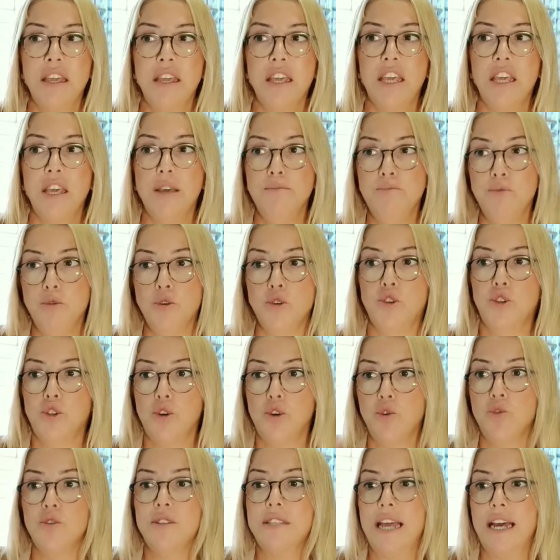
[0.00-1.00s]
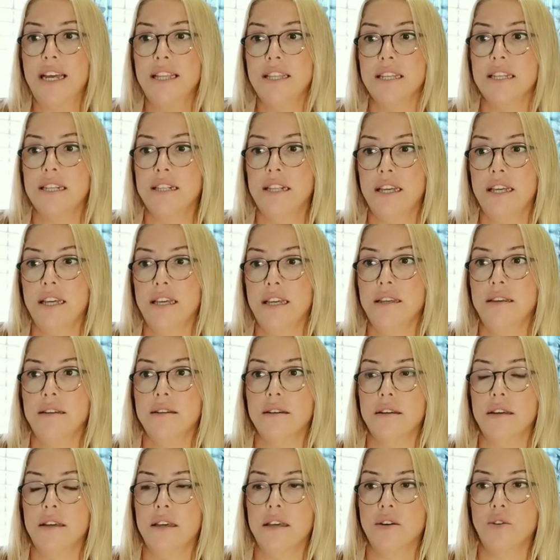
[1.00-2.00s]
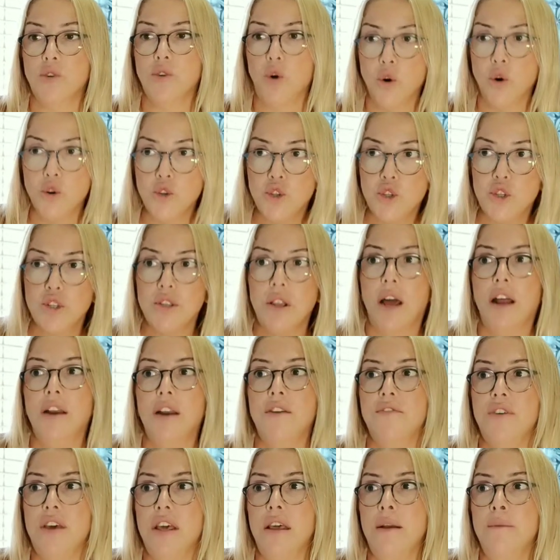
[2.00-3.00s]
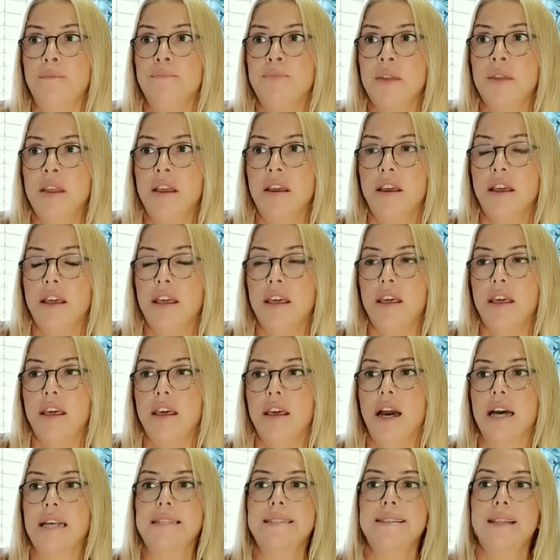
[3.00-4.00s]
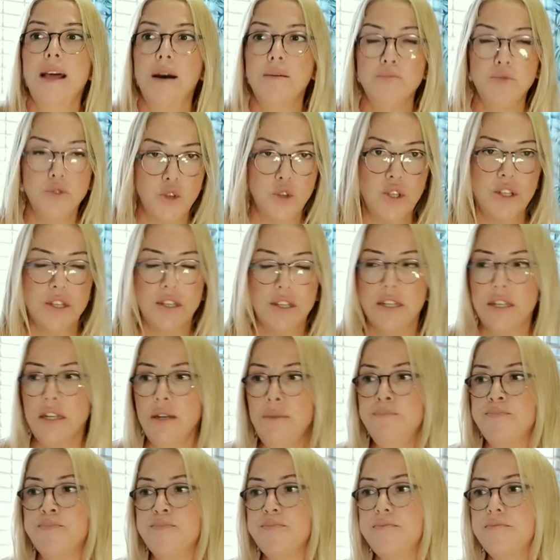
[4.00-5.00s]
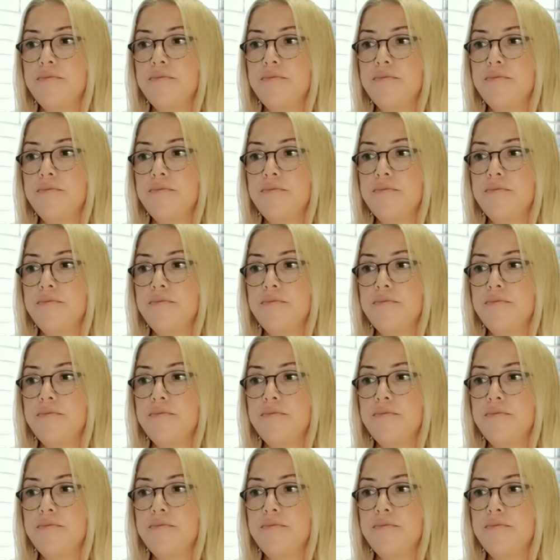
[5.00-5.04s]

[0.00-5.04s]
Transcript: e, burç özellikle e, koçlar ve e, aslan burçları.